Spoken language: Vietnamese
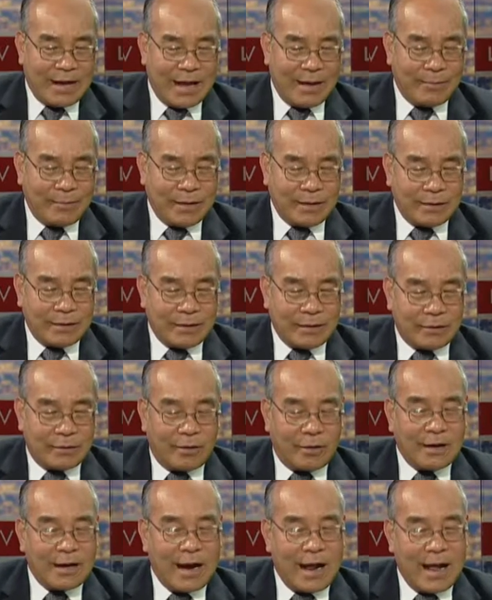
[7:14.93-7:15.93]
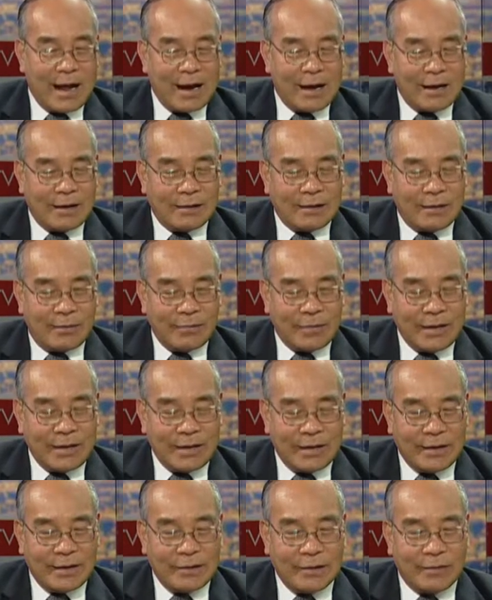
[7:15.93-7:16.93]
Nam thì rõ ràng trong cái
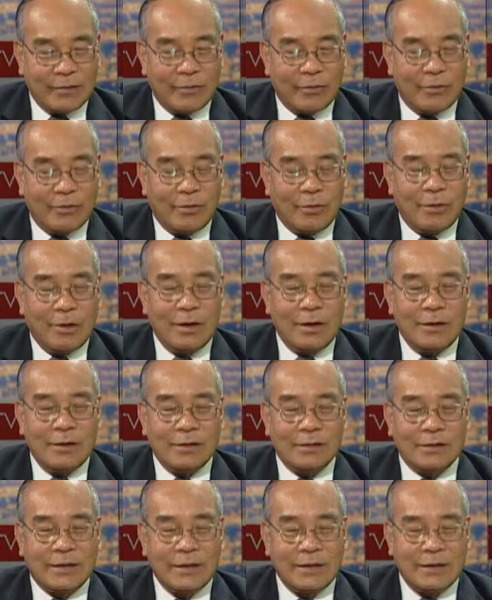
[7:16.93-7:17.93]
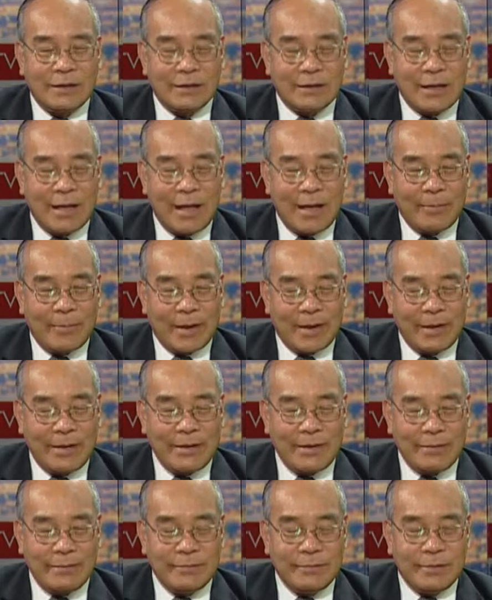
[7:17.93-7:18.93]
nhìn của chiến lược gia
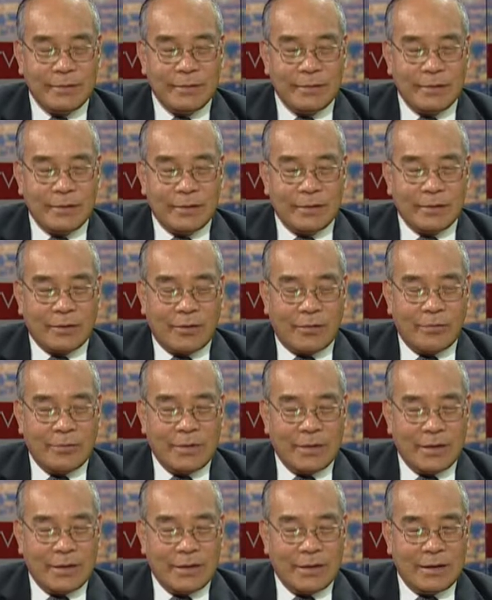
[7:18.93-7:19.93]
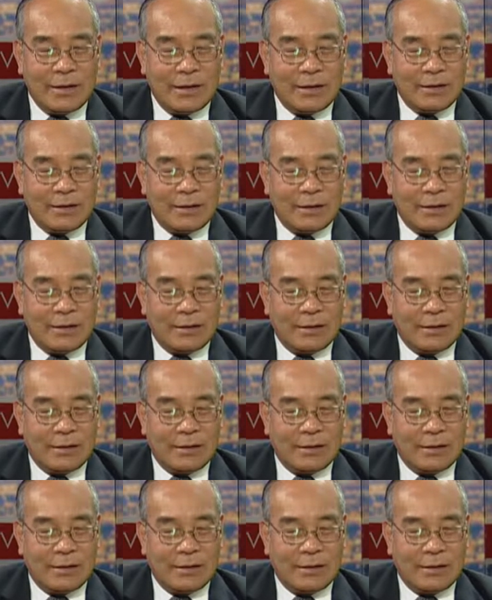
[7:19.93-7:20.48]
Mỹ cũng như à,